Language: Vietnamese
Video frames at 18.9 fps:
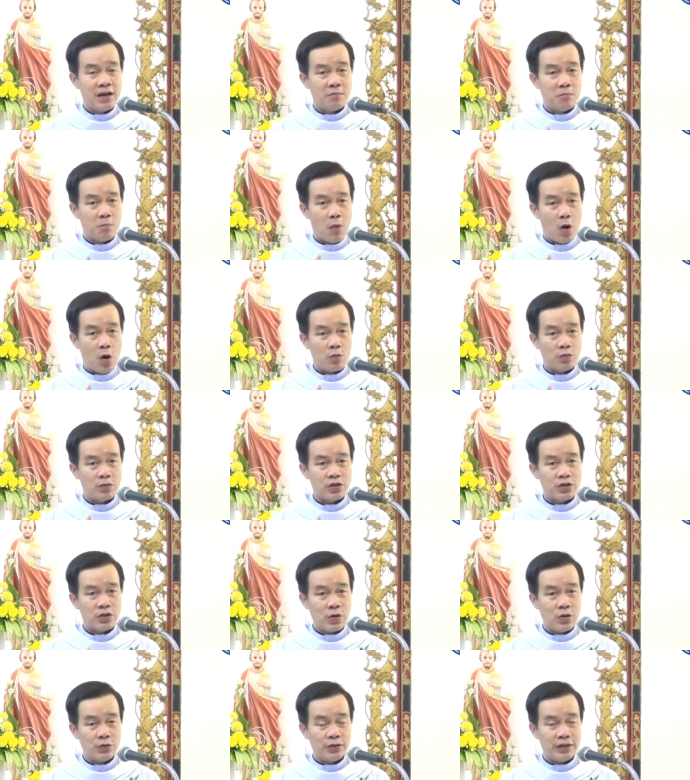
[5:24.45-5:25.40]
một
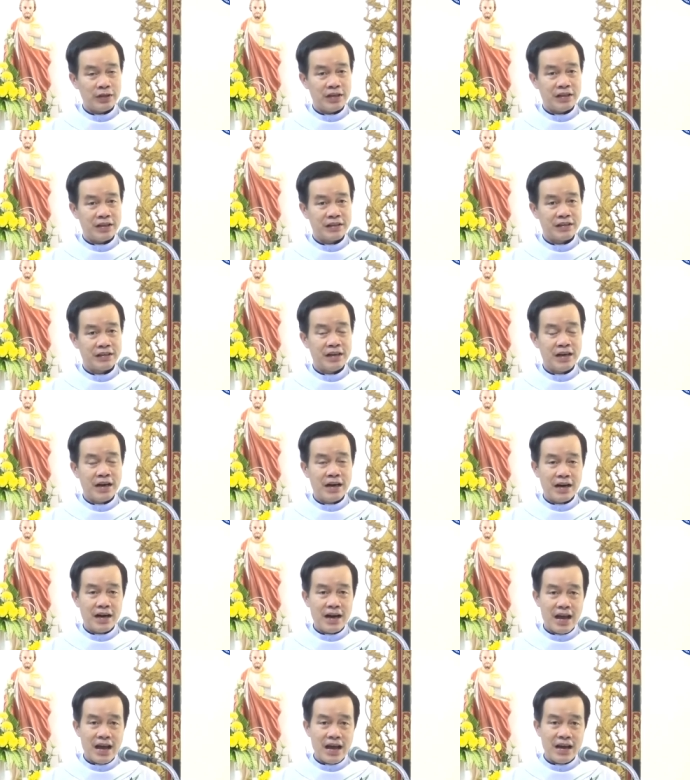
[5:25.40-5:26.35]
số tiền
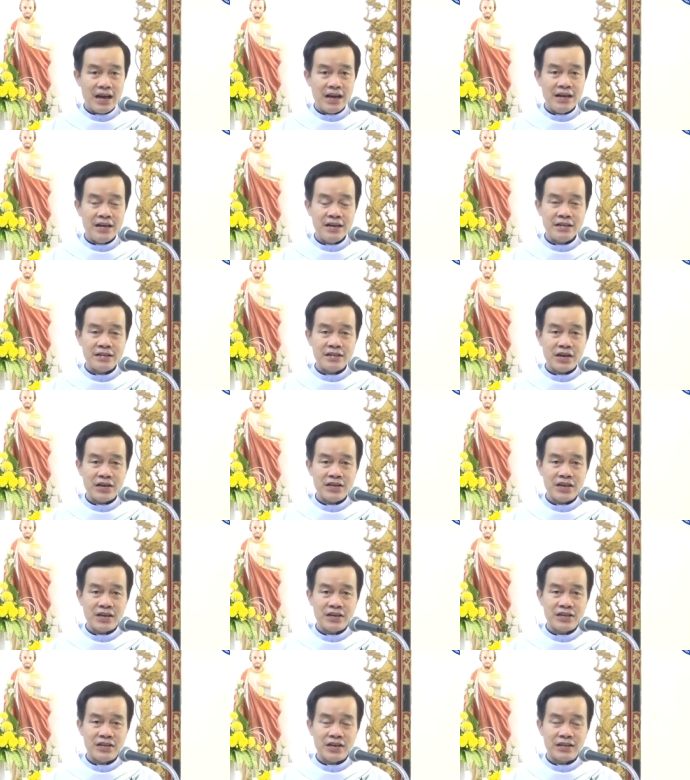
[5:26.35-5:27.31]
để cho
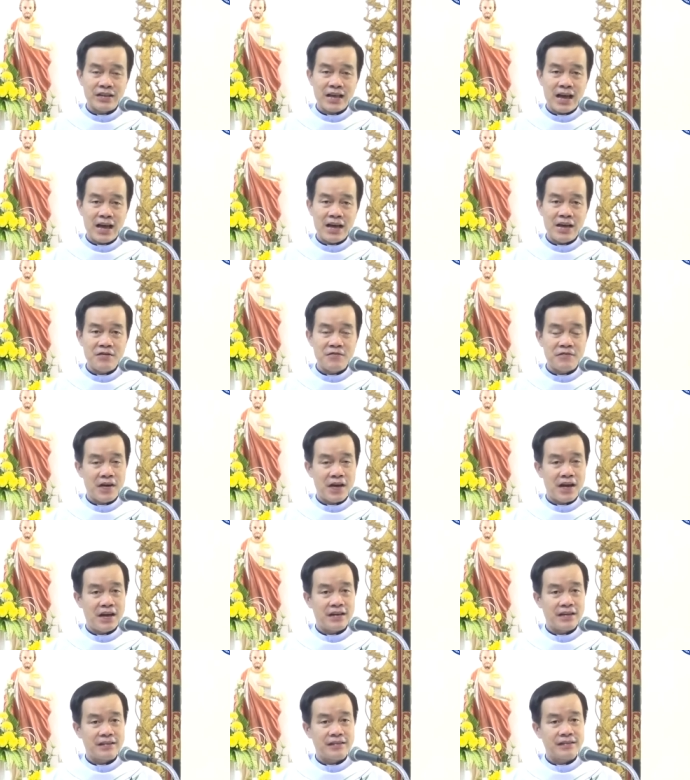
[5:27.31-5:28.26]
dân Do Thái
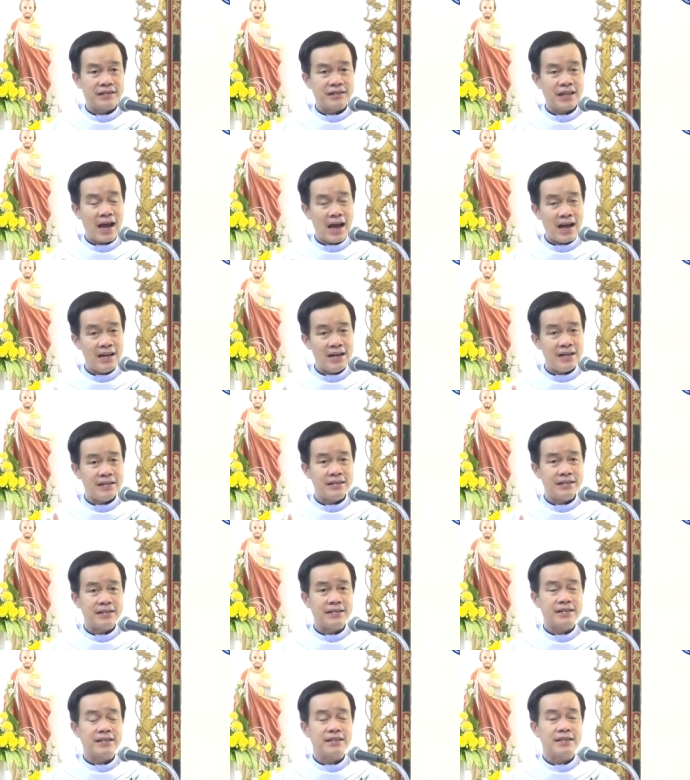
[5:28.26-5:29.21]
về tái
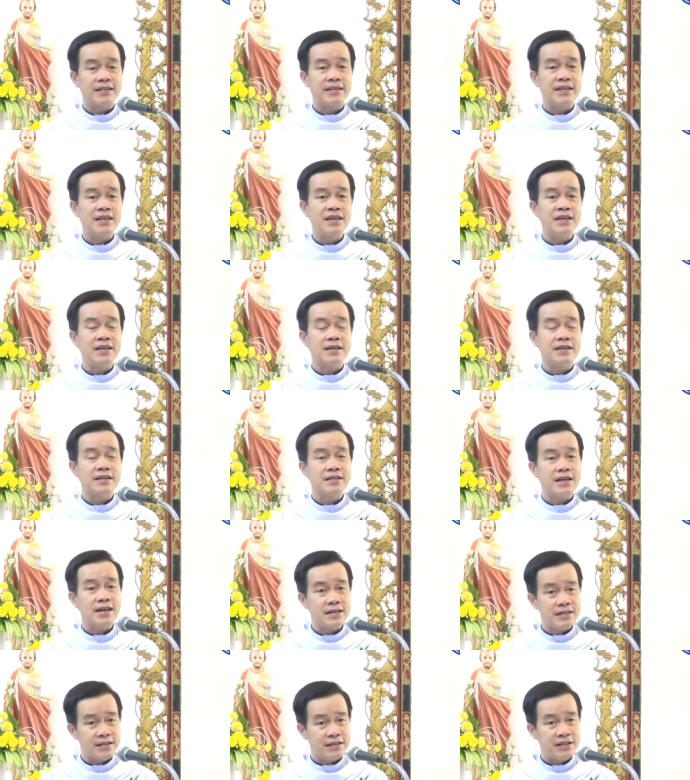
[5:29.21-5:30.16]
thiết
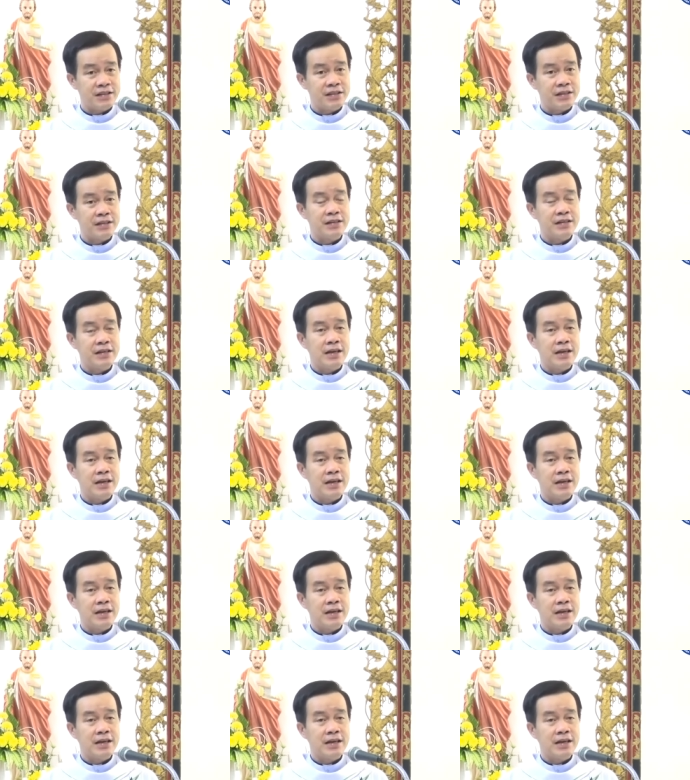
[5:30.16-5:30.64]
đất nước,